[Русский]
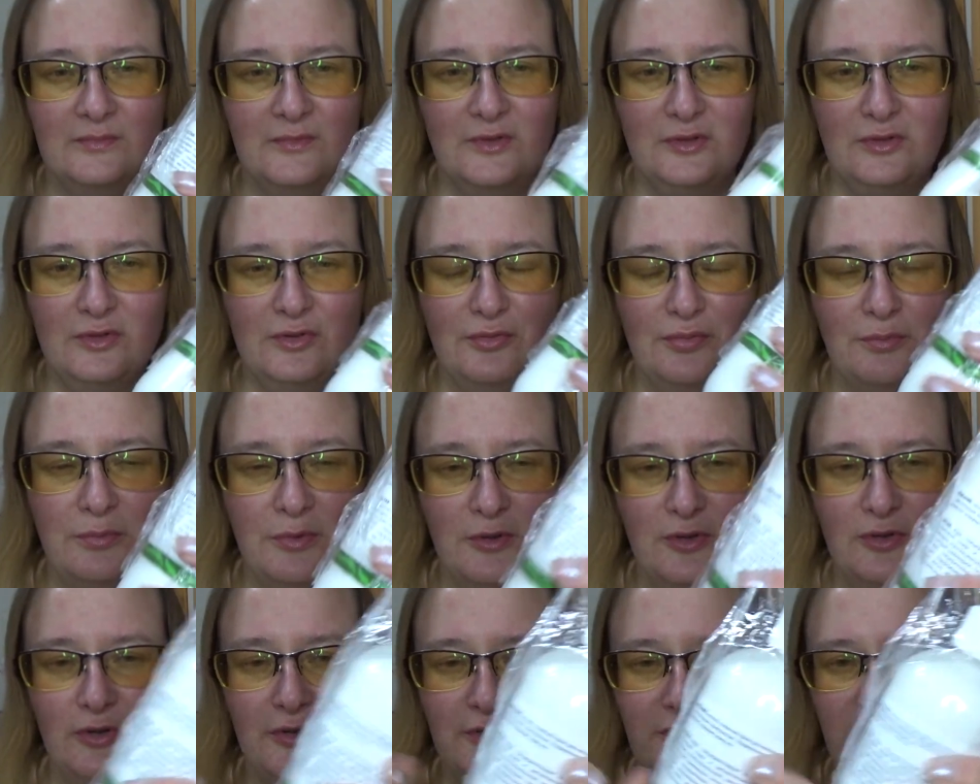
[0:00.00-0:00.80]
Ну и в
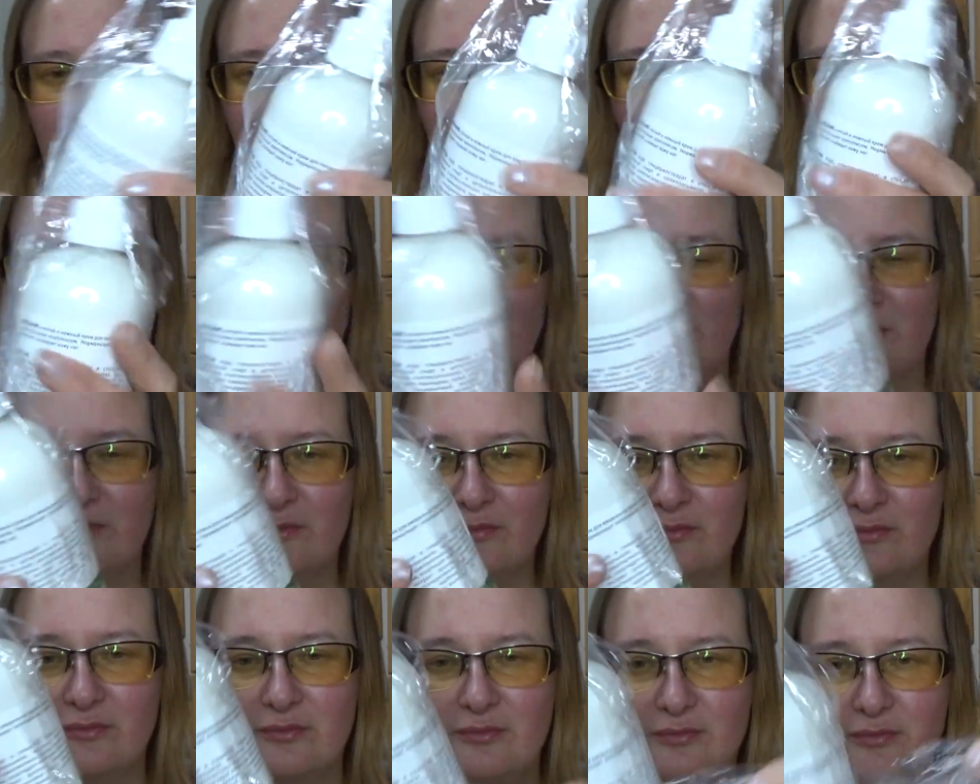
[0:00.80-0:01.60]
пленке
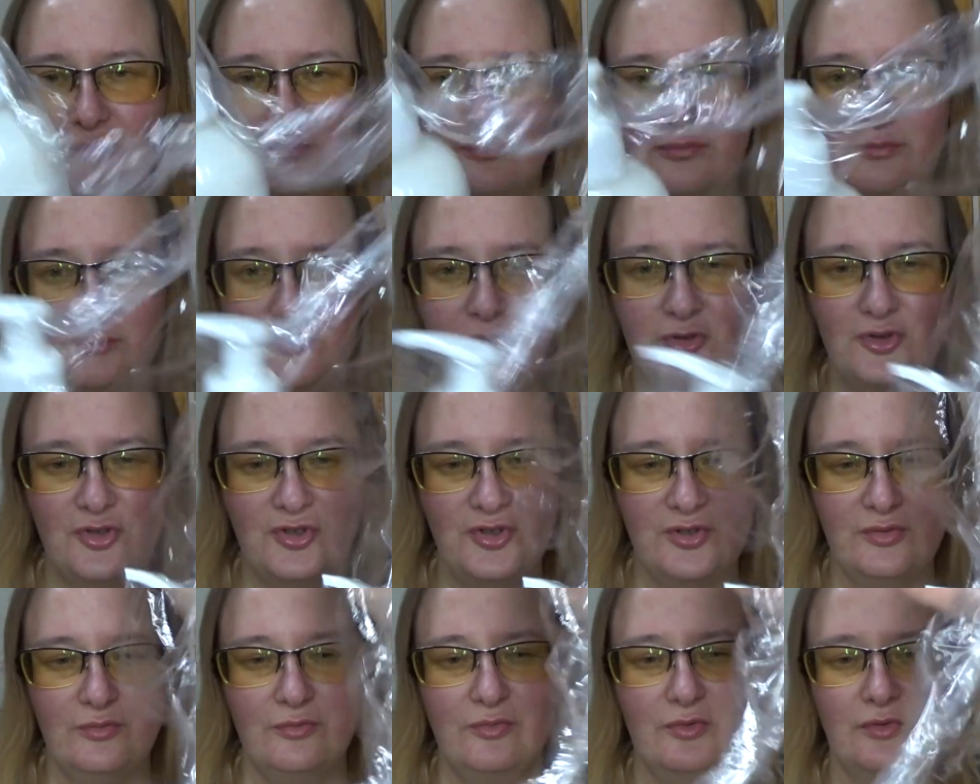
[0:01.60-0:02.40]

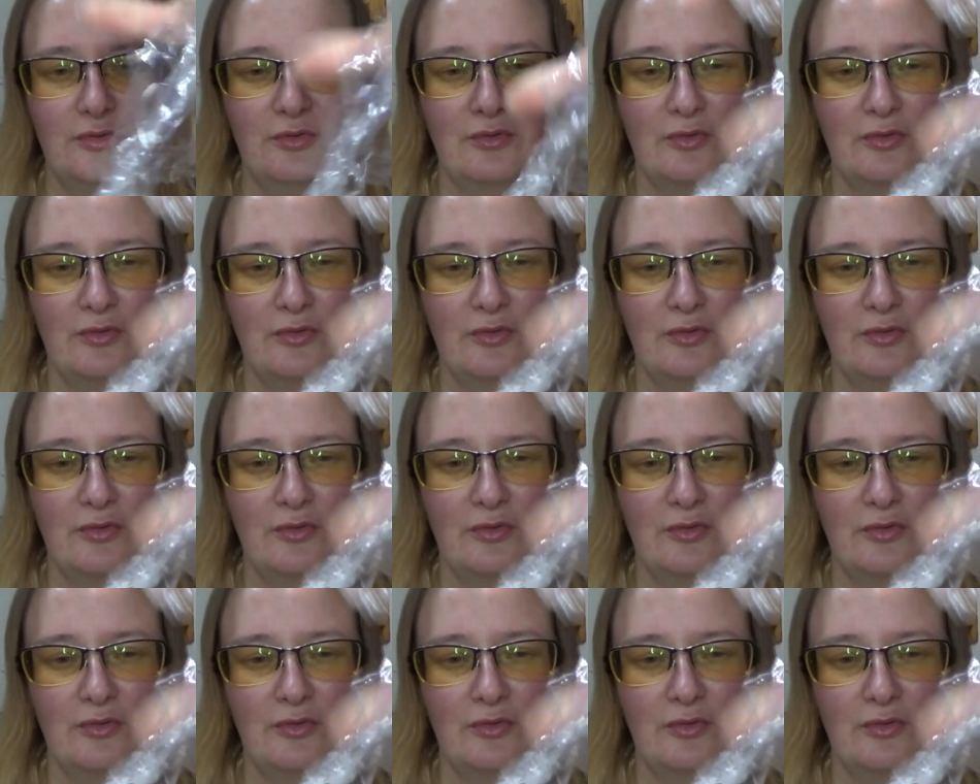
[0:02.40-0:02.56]
пищевой.